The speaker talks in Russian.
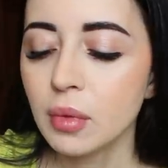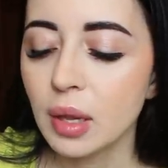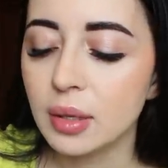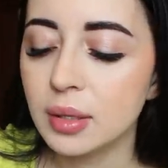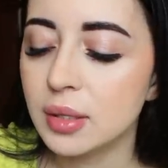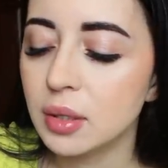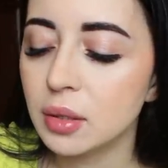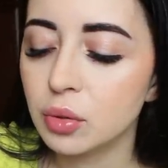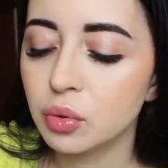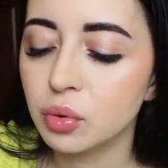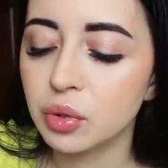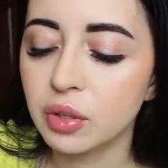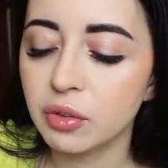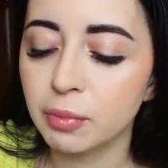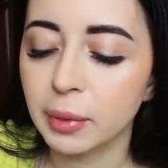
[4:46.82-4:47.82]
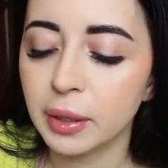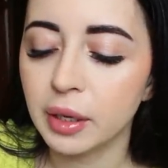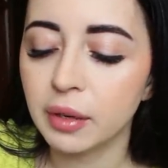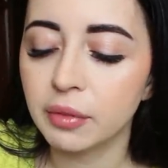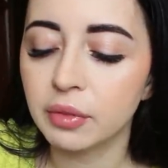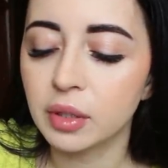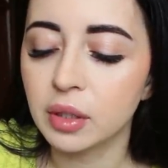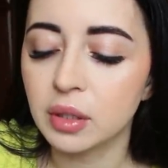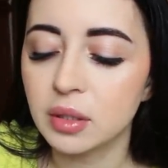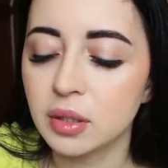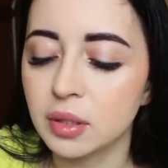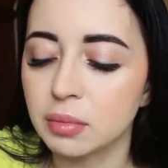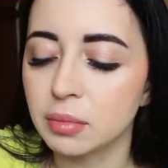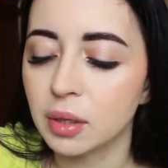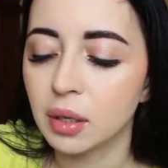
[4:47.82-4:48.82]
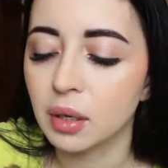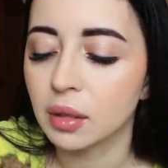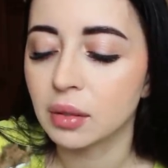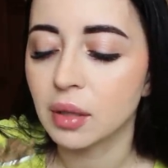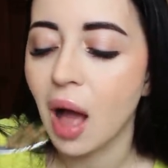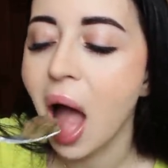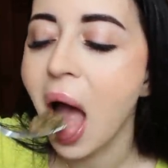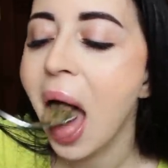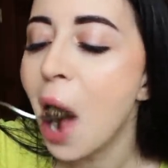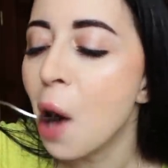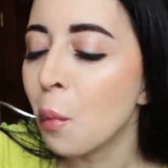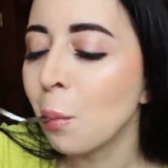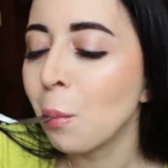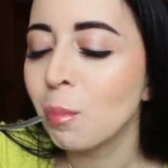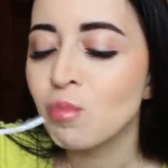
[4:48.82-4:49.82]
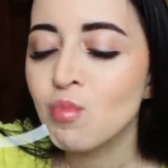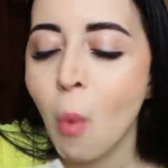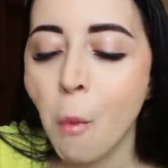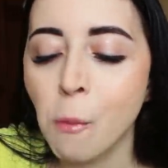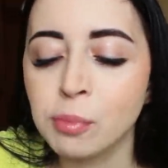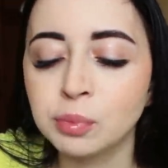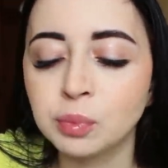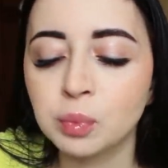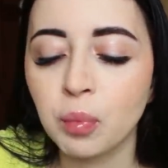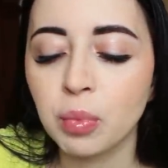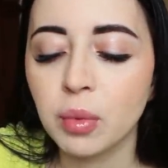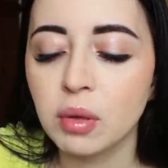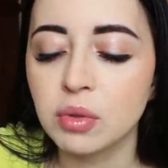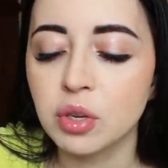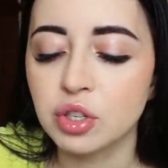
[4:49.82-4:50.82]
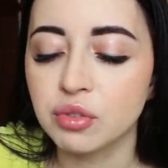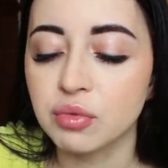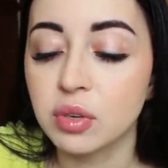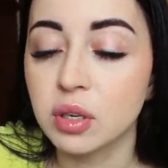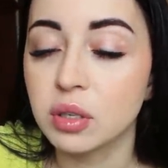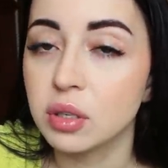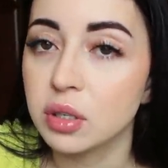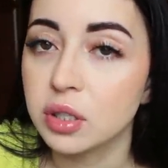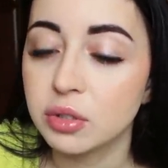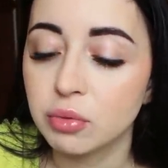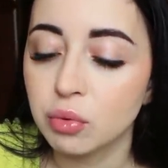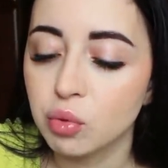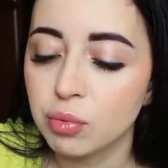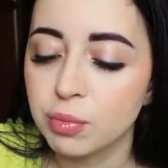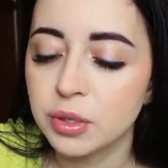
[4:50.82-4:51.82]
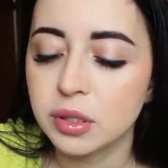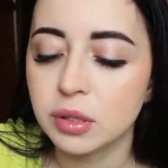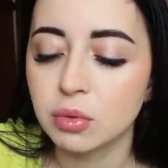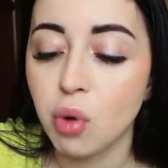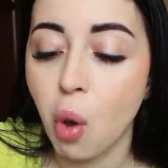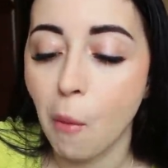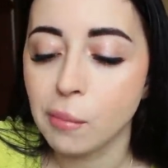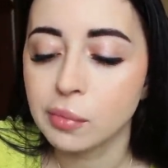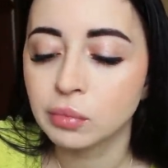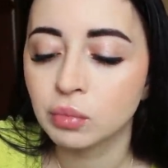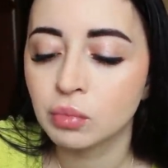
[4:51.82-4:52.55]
Дело тут не в моей выгоде. Мне как-то даже выгоднее, если вы купите, но